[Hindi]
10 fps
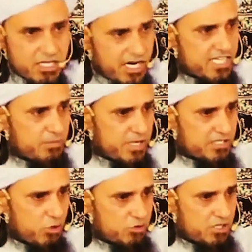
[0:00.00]
सलाहियत
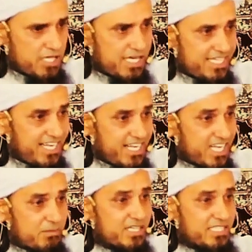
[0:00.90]
पैदा होती है ये
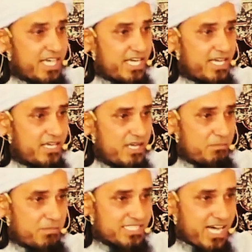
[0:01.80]
हिकमत है
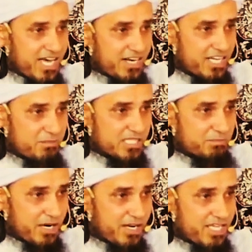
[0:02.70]
मदार
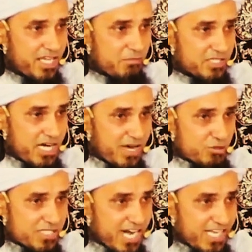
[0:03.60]
हिकमत पर नहीं है मदार
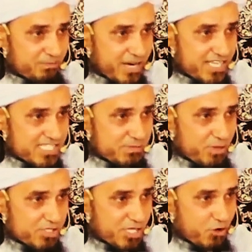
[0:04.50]
उस आयत पर है
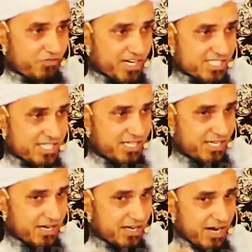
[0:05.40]
जिसमें रोजे को फर्ज
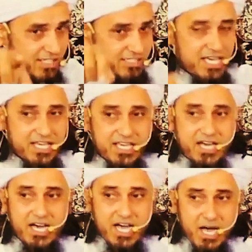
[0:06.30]
करार दिया
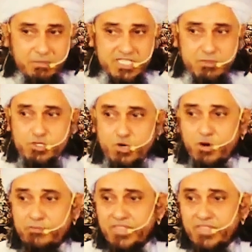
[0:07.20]
गया अब समझो